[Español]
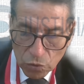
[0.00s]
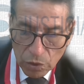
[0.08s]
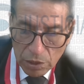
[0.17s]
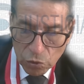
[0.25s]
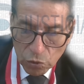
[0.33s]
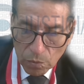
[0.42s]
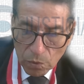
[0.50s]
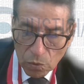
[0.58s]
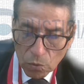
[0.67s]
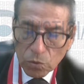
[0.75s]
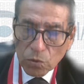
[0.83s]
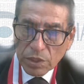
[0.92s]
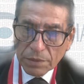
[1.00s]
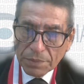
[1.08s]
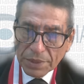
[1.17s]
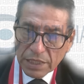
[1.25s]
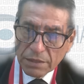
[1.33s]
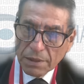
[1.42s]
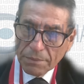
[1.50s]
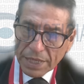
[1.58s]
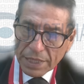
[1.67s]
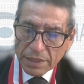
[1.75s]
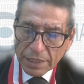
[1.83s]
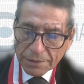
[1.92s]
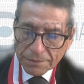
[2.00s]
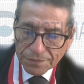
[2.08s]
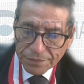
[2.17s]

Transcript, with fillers: del tomo 1 respectivamente.